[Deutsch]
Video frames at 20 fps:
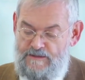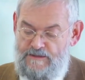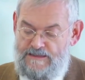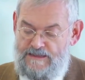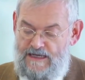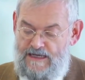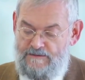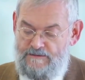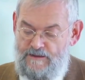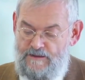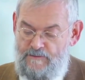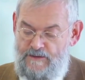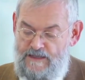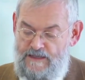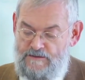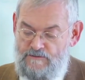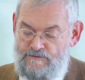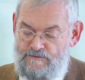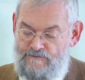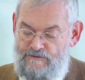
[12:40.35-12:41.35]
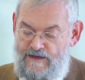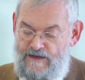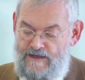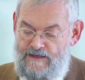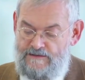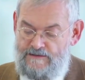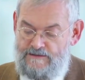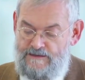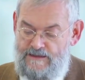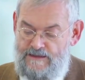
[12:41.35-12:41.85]
mit allem Gebet und
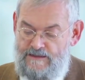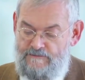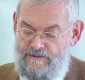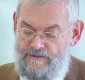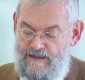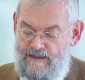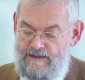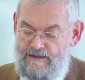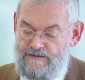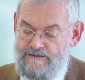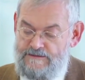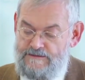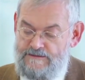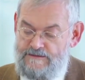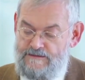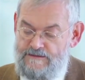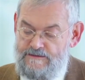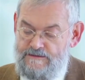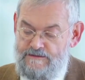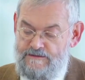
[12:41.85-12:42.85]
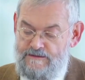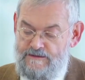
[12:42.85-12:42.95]
Flehen in dem Geist